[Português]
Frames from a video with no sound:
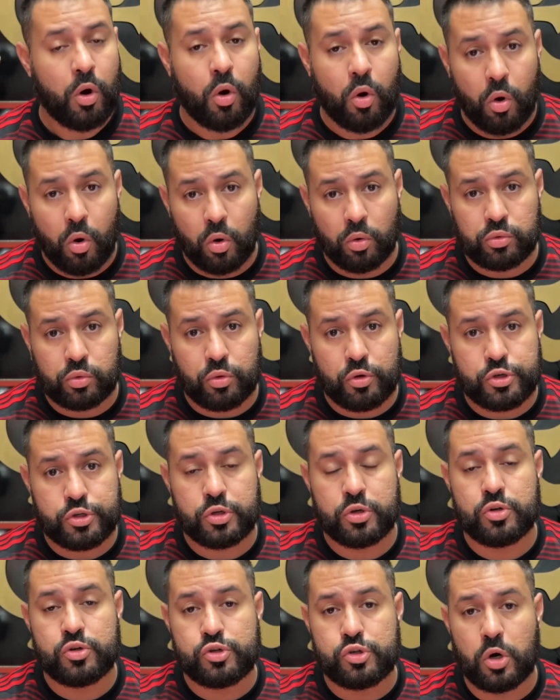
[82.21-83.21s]

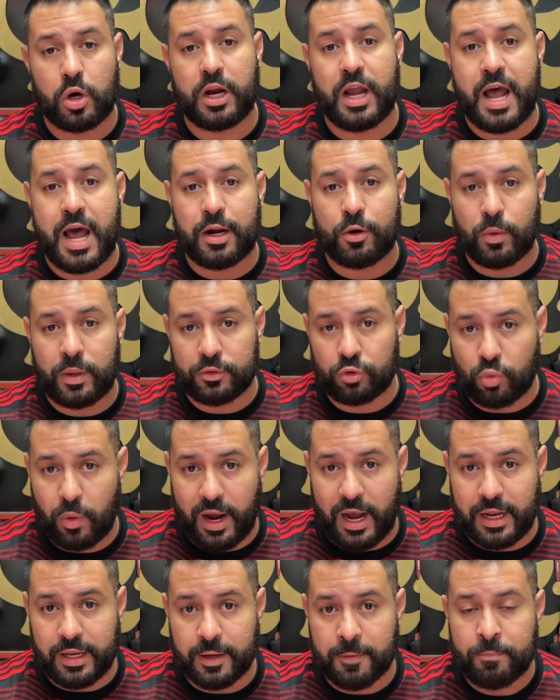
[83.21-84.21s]
Outros jogaram a
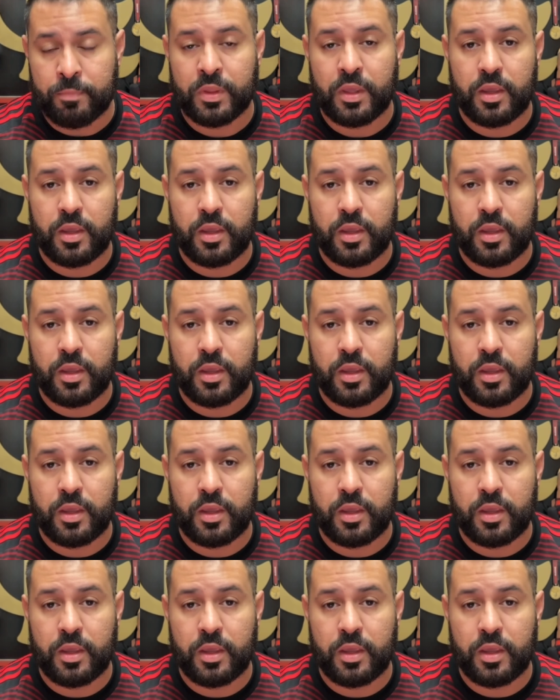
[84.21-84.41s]
toalha.